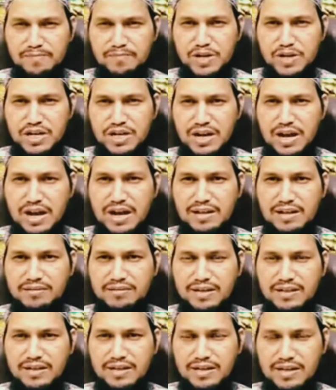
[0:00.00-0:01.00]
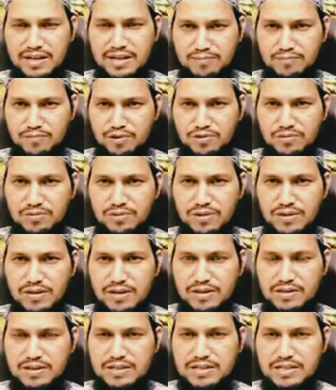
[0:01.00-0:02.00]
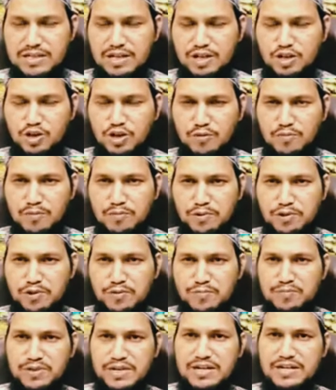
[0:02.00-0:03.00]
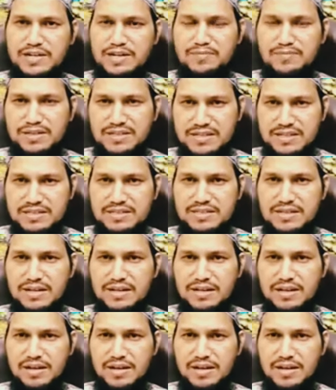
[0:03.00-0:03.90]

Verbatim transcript: বিশাল তাদের খ্যাতমত দেশের সর্বপ্রথম টাইটেল মাদ্রাসা